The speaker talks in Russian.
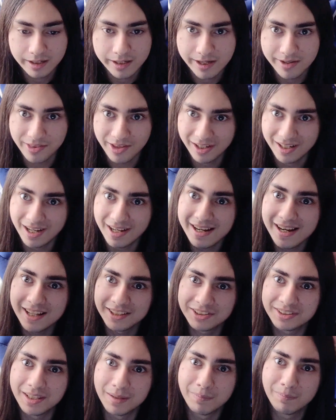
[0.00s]
И,
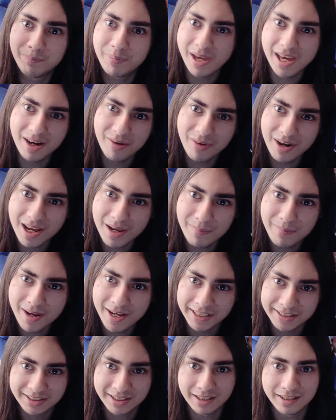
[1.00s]
наконец-то, первое
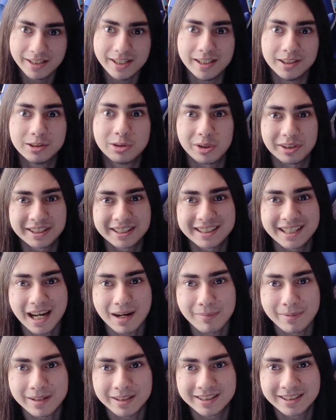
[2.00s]
место и тот
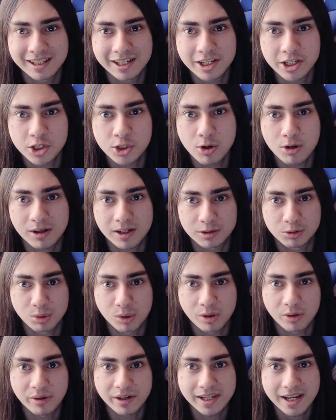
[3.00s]
самый старичок,
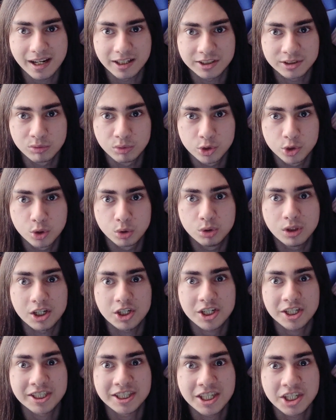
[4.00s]
которого я озвучу
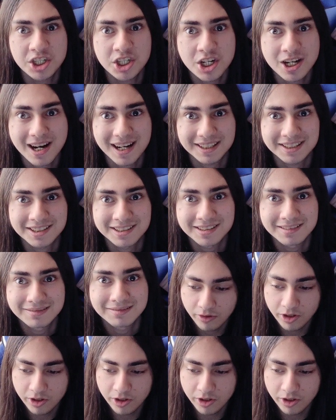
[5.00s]
даже сейчас.